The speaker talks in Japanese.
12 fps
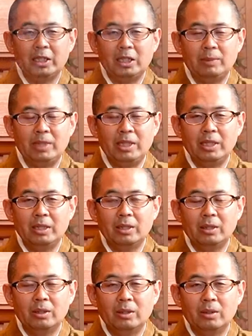日々
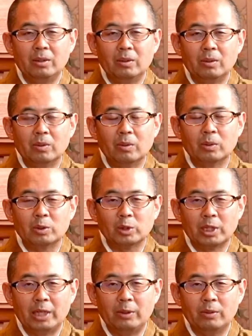お
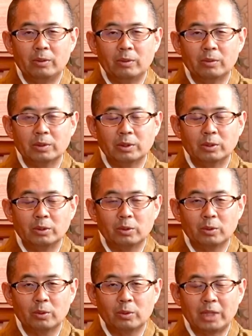供えをする
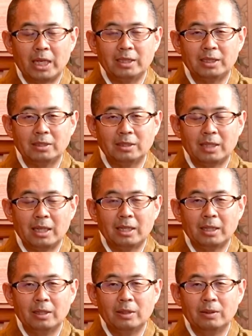ことの大切さ
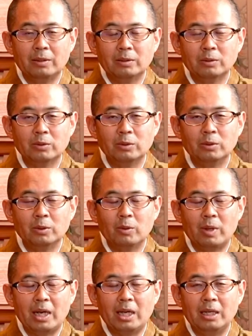という
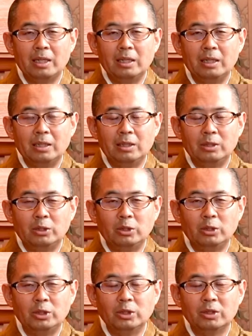のは
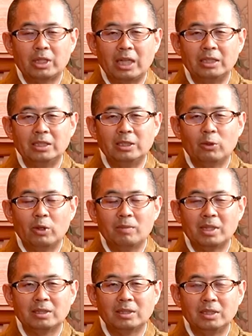重々感じており
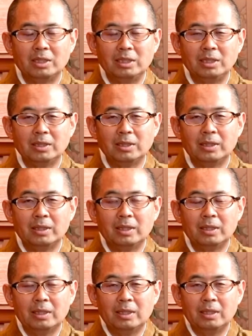ますし
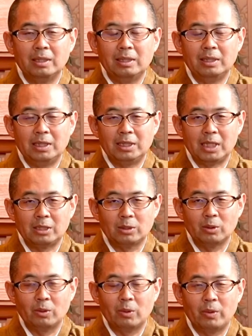季
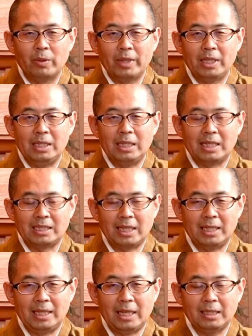節の野
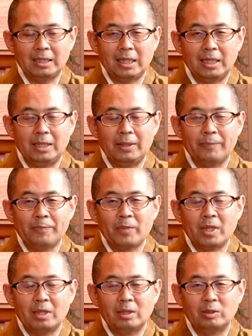菜であったり
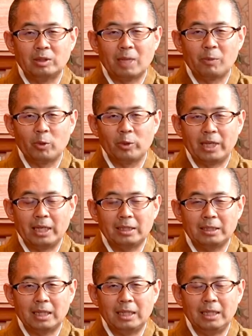果物であっ
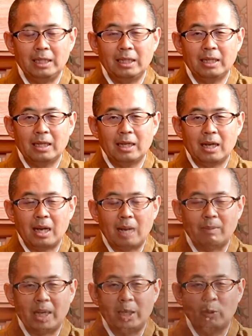たり
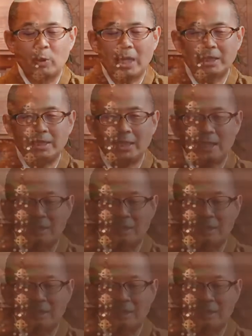甘いお菓子で